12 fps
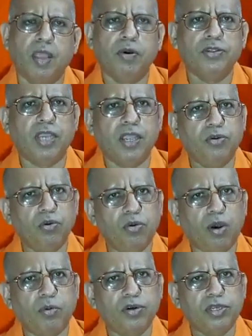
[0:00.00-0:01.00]
এবং যেইটুকু
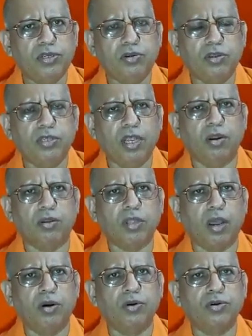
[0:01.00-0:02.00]
অবশিষ্ট ছিল
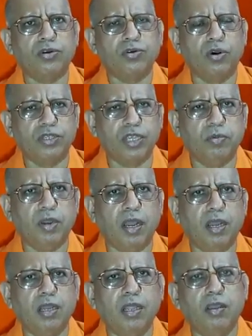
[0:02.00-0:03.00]
তাও সচিবরা